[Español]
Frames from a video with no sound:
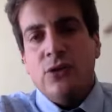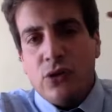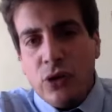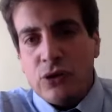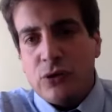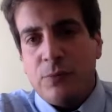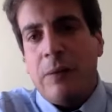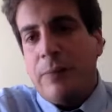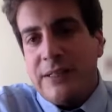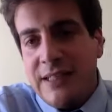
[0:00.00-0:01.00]
Dos,
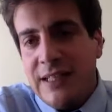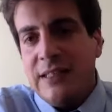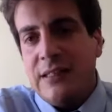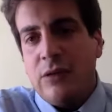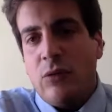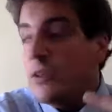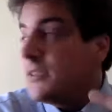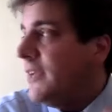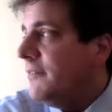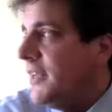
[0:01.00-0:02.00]
para el presidente, tú lo
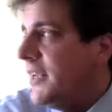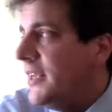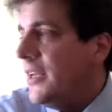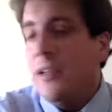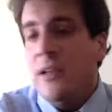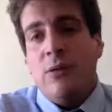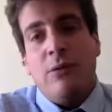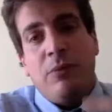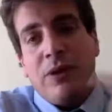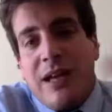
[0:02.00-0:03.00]
decías bien ayer,
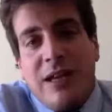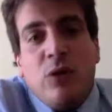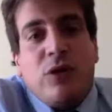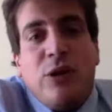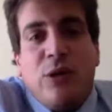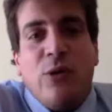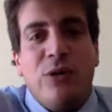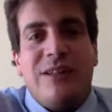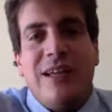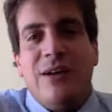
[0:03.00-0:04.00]
porque aquí guste o no
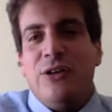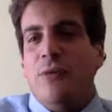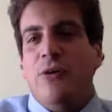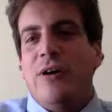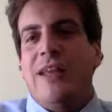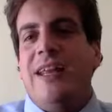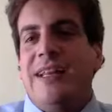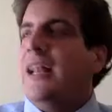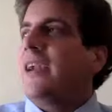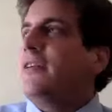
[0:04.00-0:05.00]
guste, yo puedo
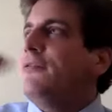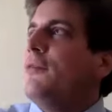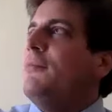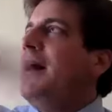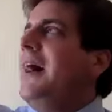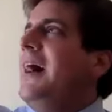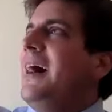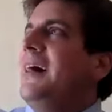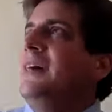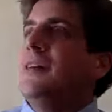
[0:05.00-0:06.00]
querer la reforma
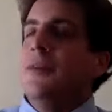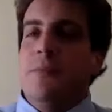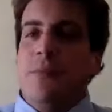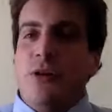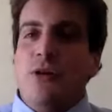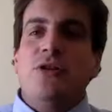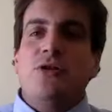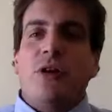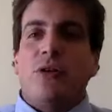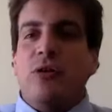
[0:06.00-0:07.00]
A, pero yo entro al